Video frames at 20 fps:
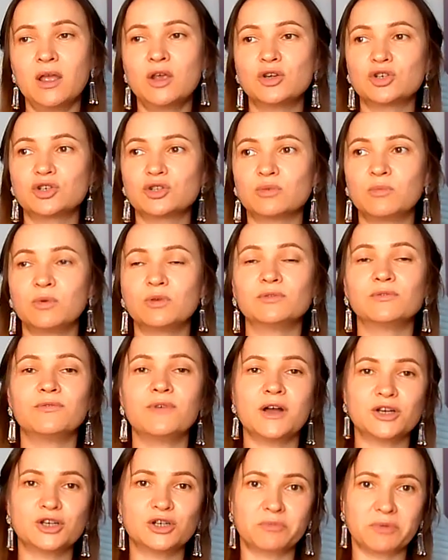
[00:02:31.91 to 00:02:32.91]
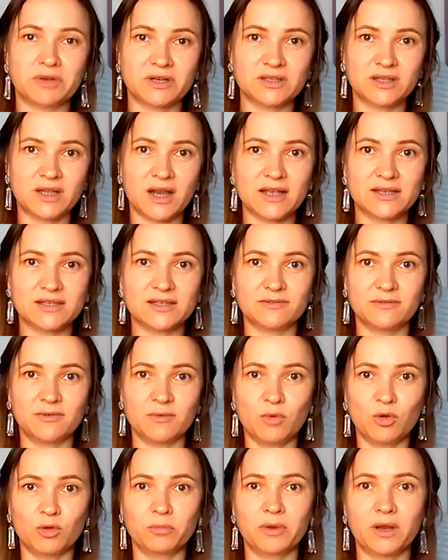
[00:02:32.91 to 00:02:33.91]
чтобы он в ваше пространство
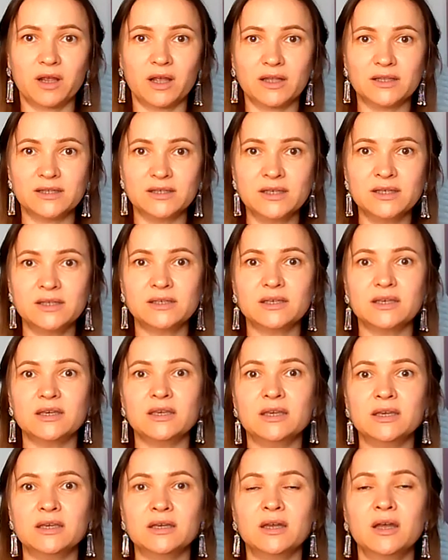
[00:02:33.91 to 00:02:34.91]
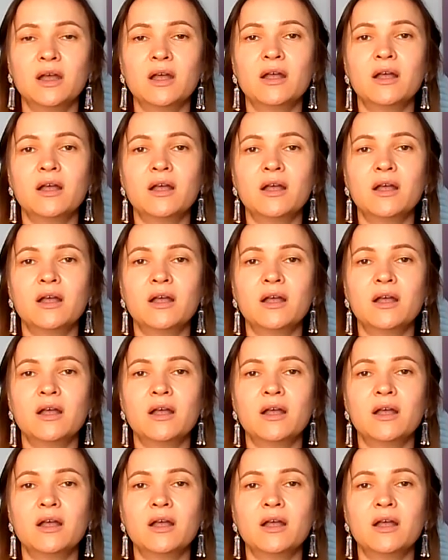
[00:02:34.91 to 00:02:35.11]
мог приходить и